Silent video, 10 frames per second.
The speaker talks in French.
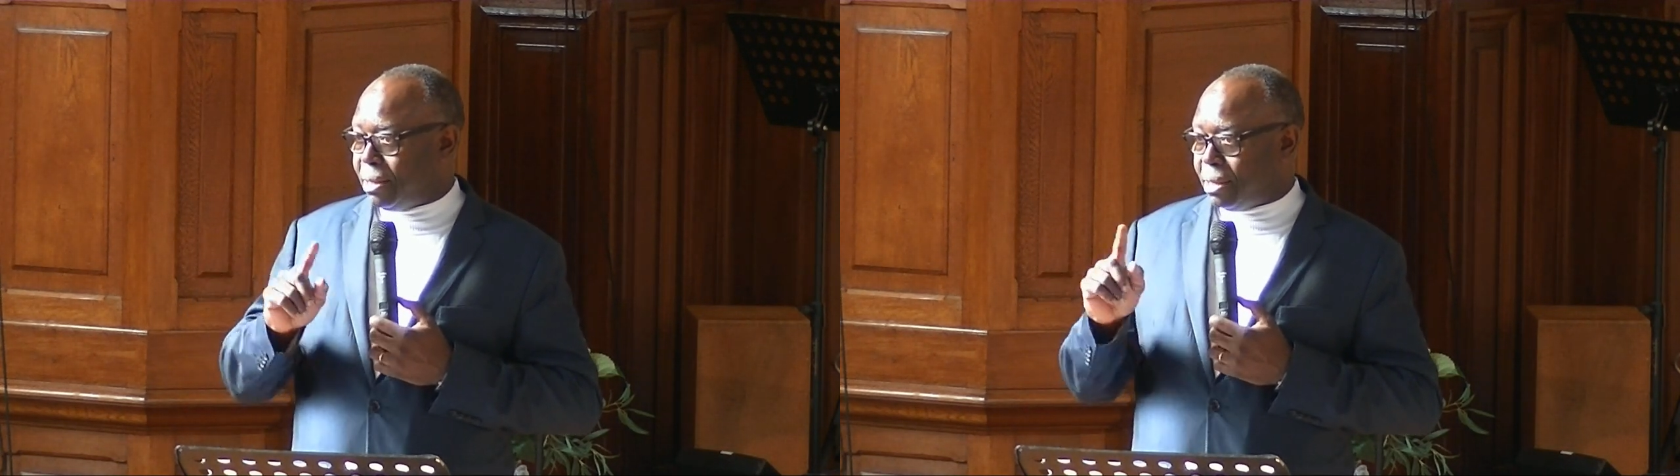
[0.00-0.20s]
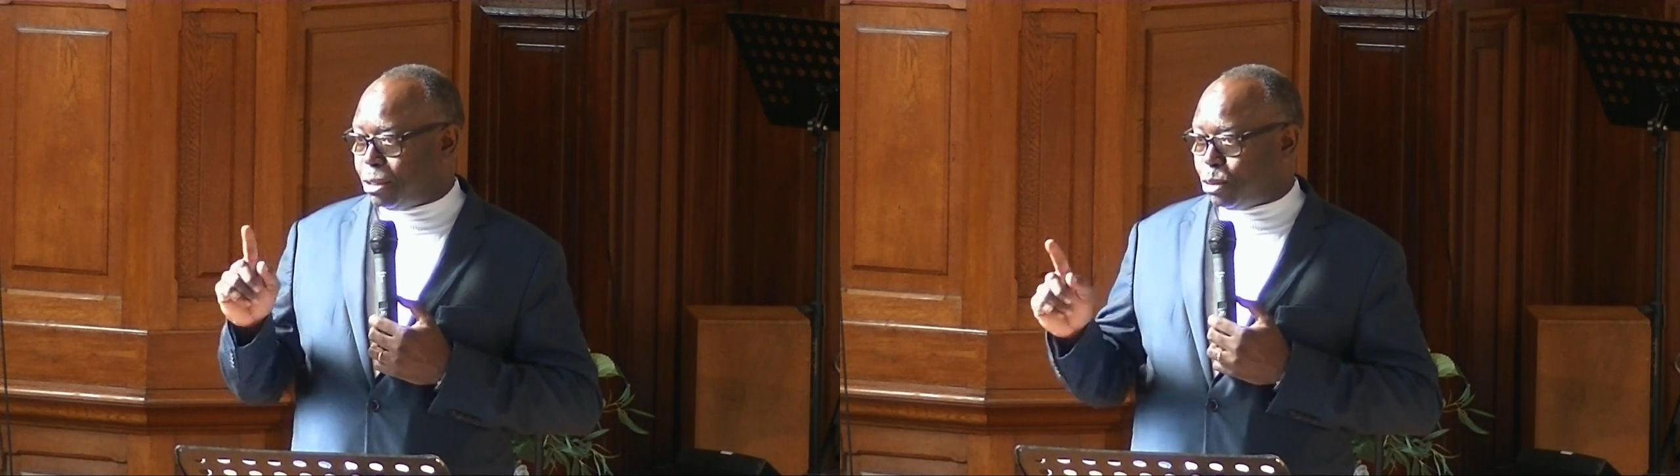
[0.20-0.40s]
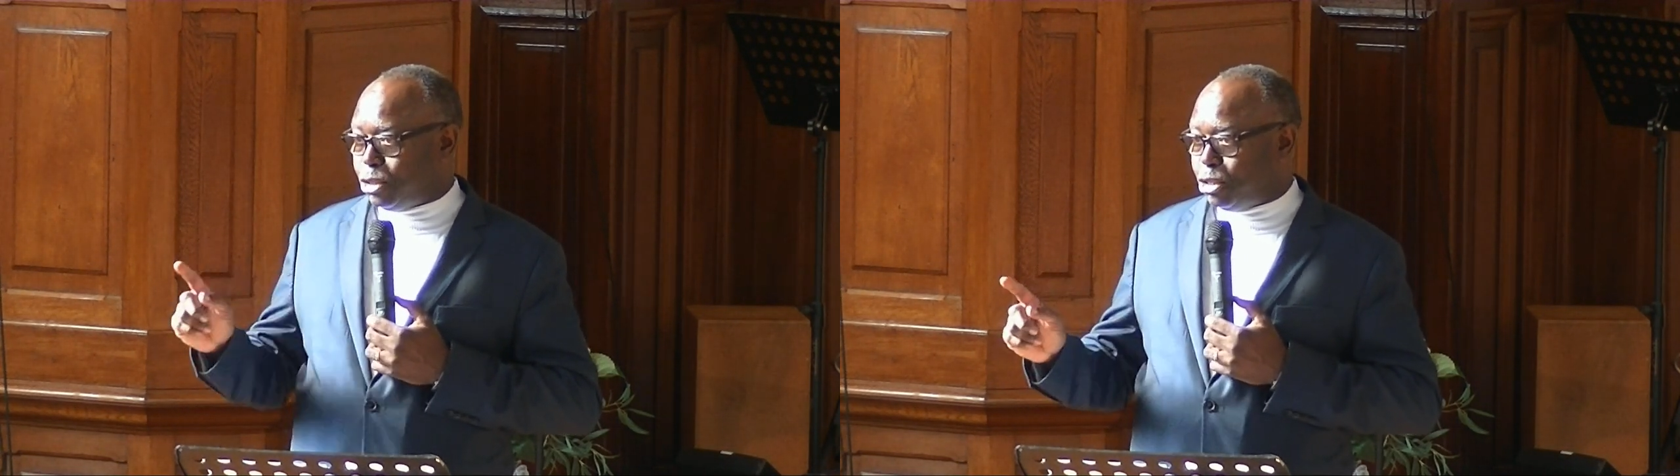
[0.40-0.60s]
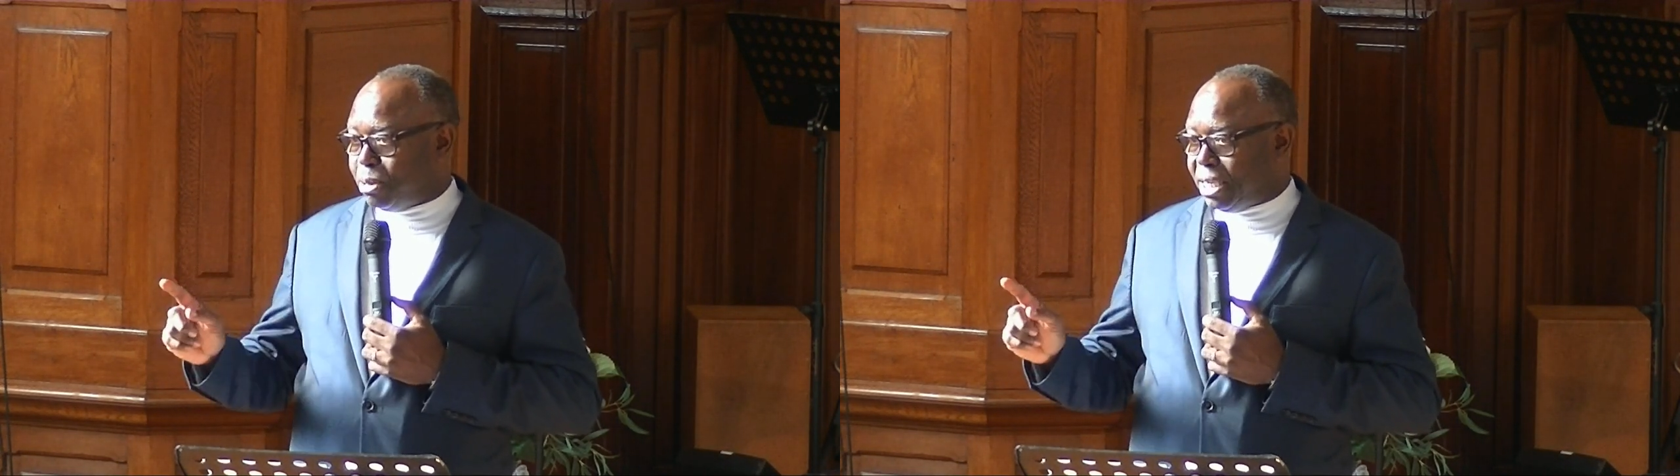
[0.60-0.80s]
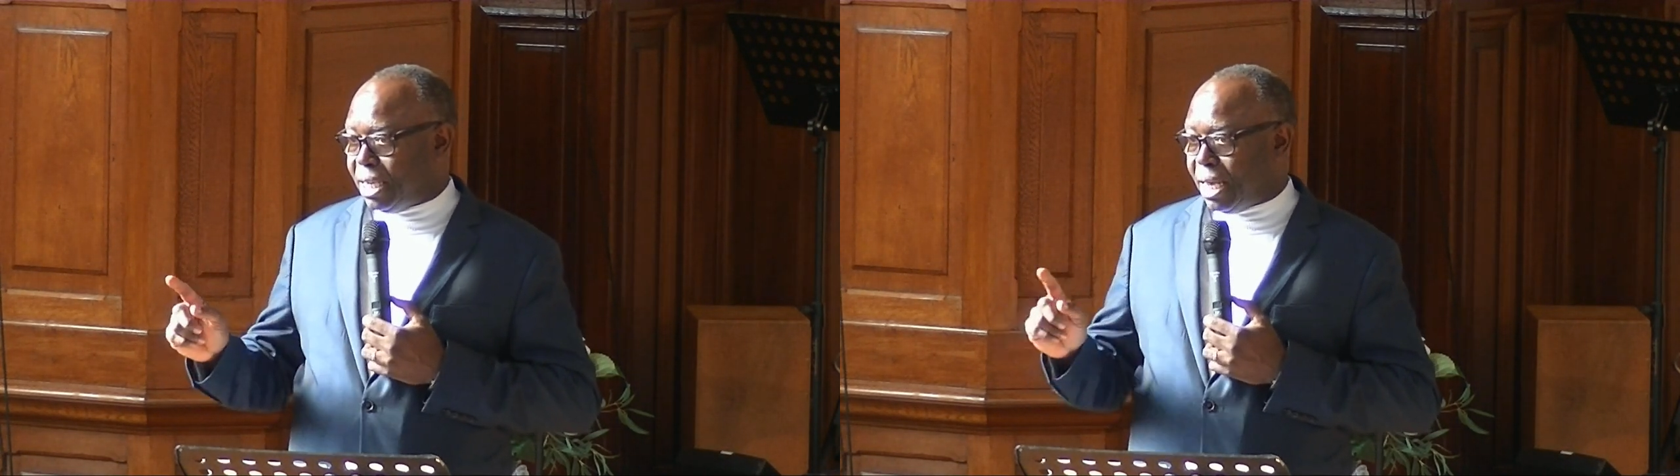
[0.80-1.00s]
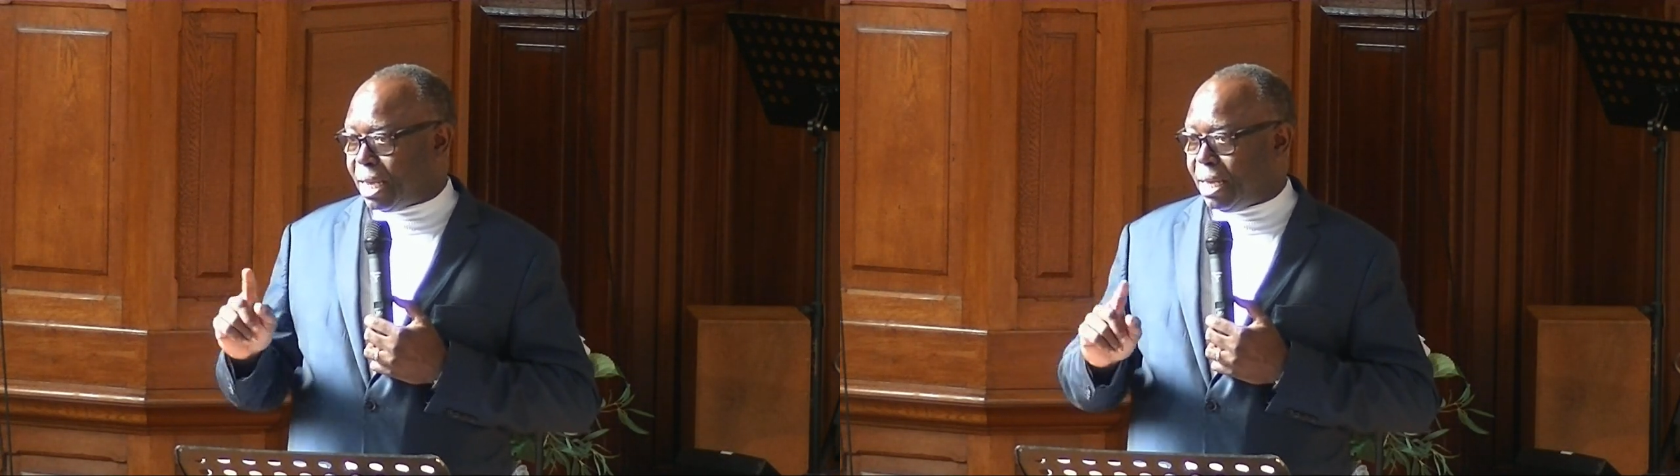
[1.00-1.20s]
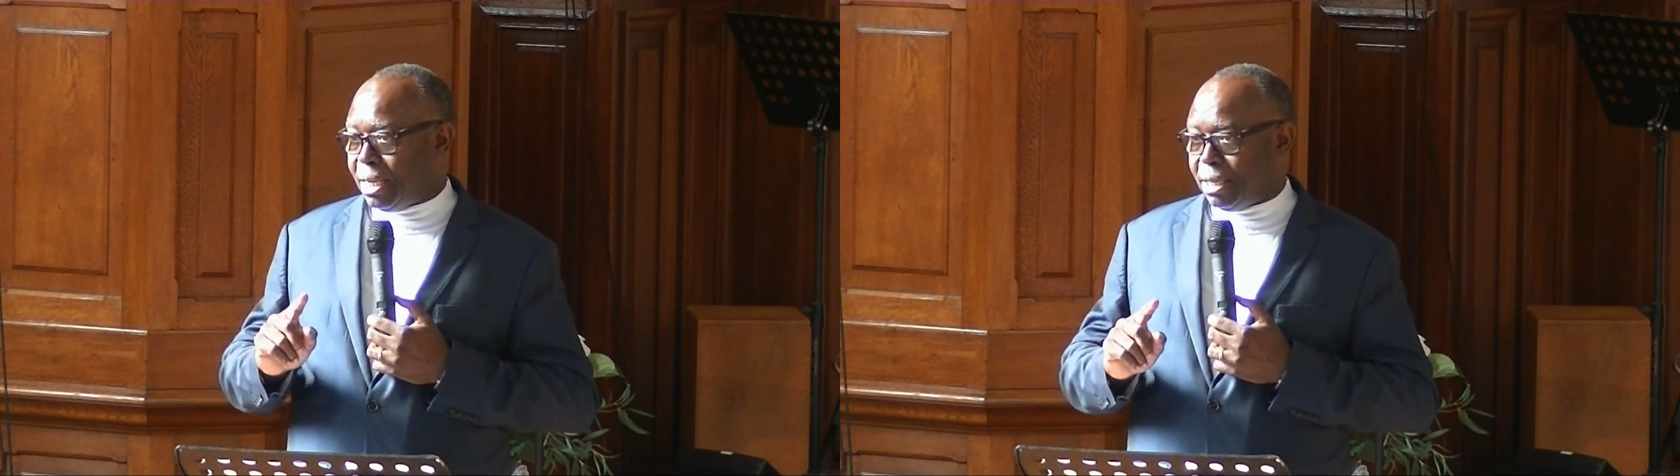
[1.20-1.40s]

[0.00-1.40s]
tantôt d'une manière,